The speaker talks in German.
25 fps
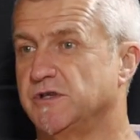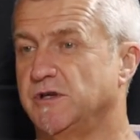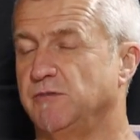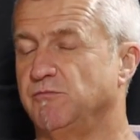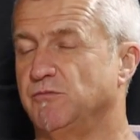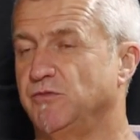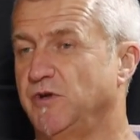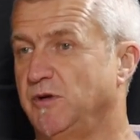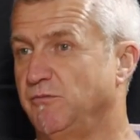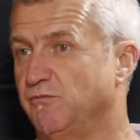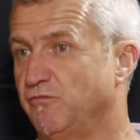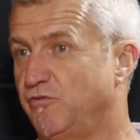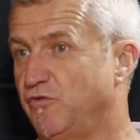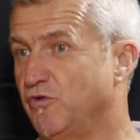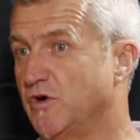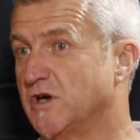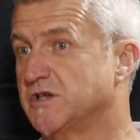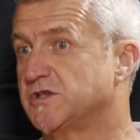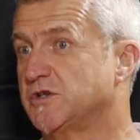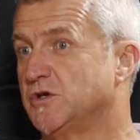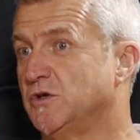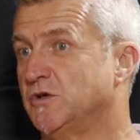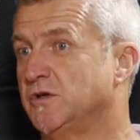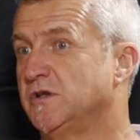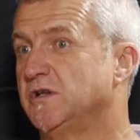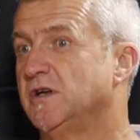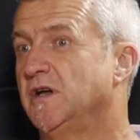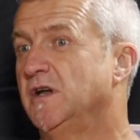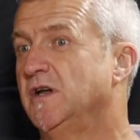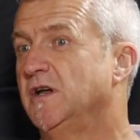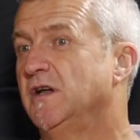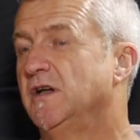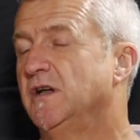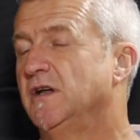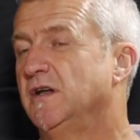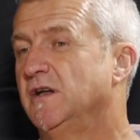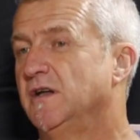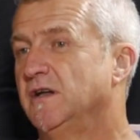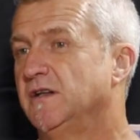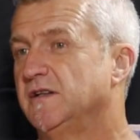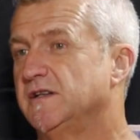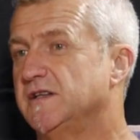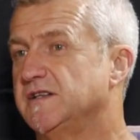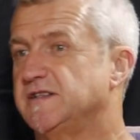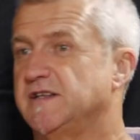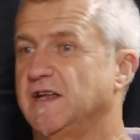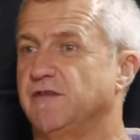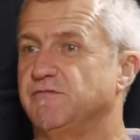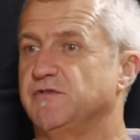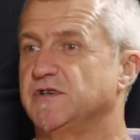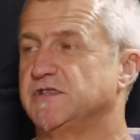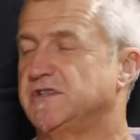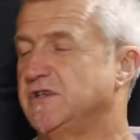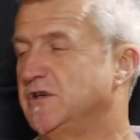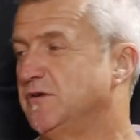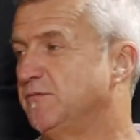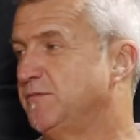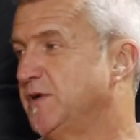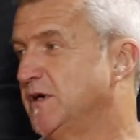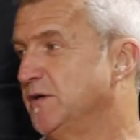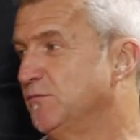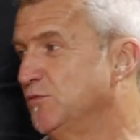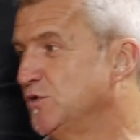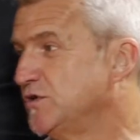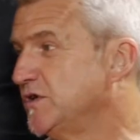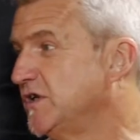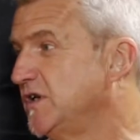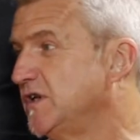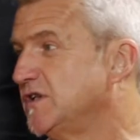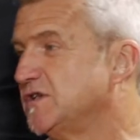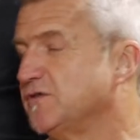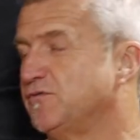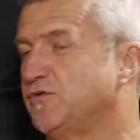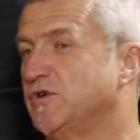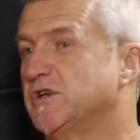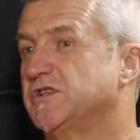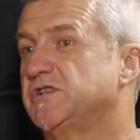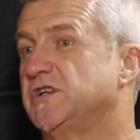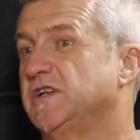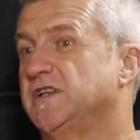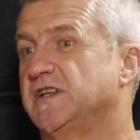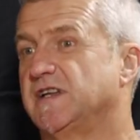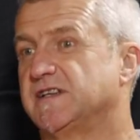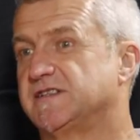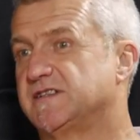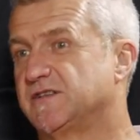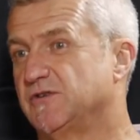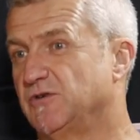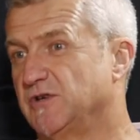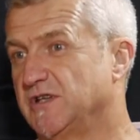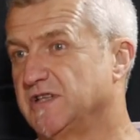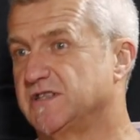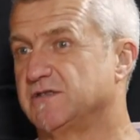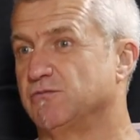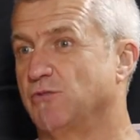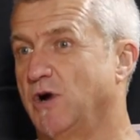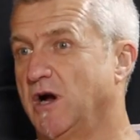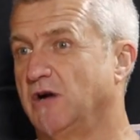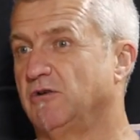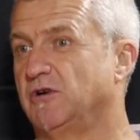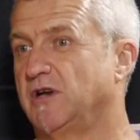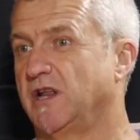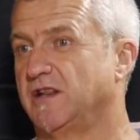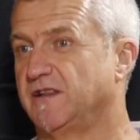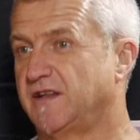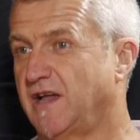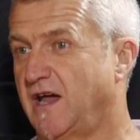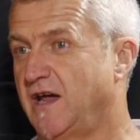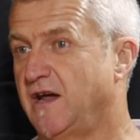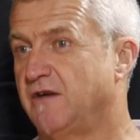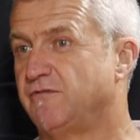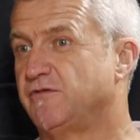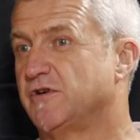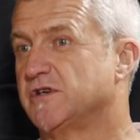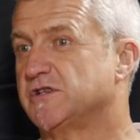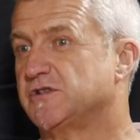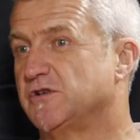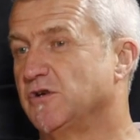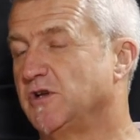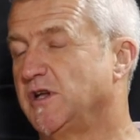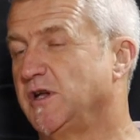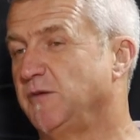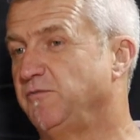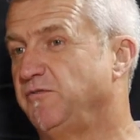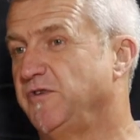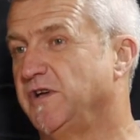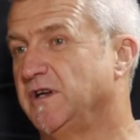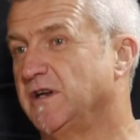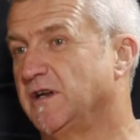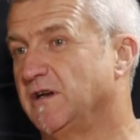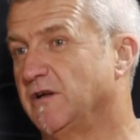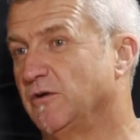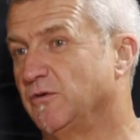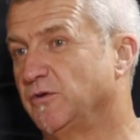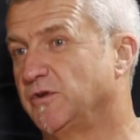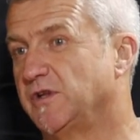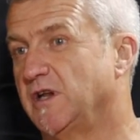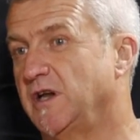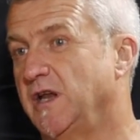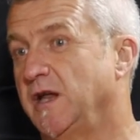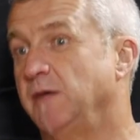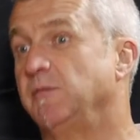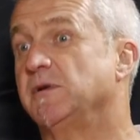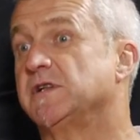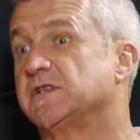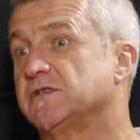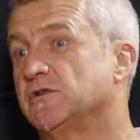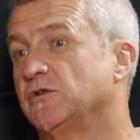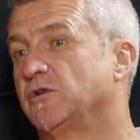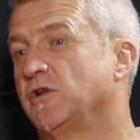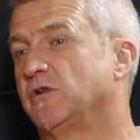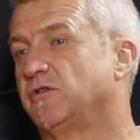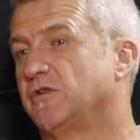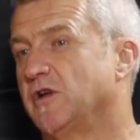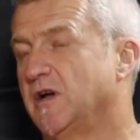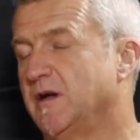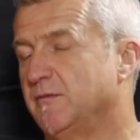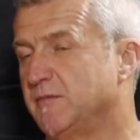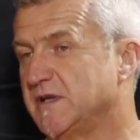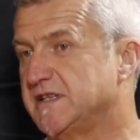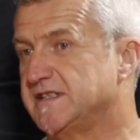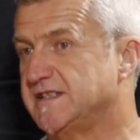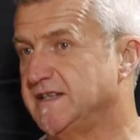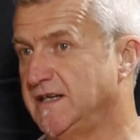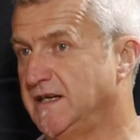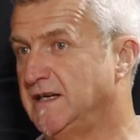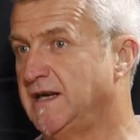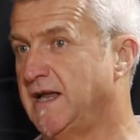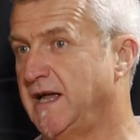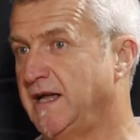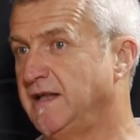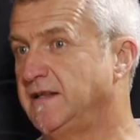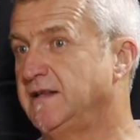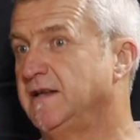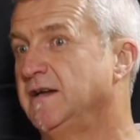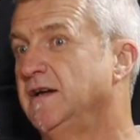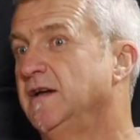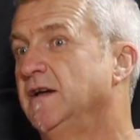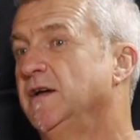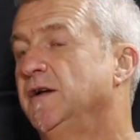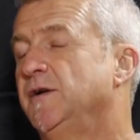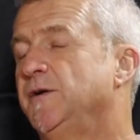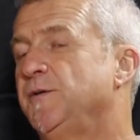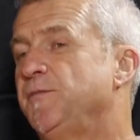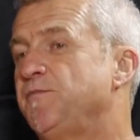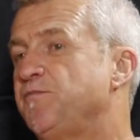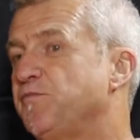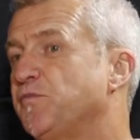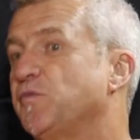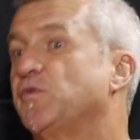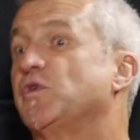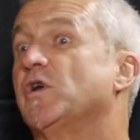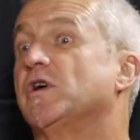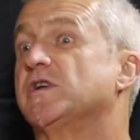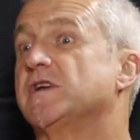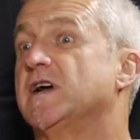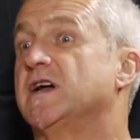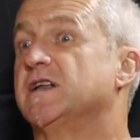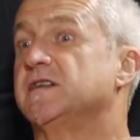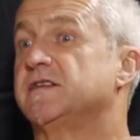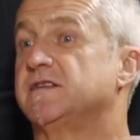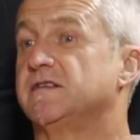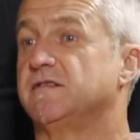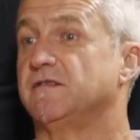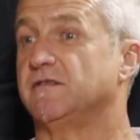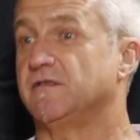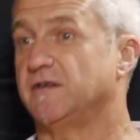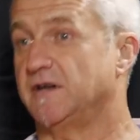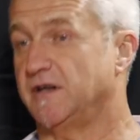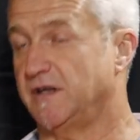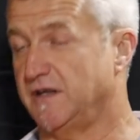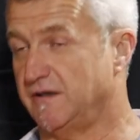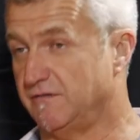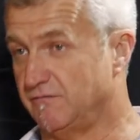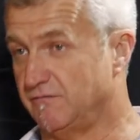Also im, im Vorstand das darf man sich bei einer Musik nicht so vorstellen, dass es da einen Zweier- oder einen Dreiervorstand gibt wie in einem Unternehmen, sondern da haben wir zehn Leute und da sind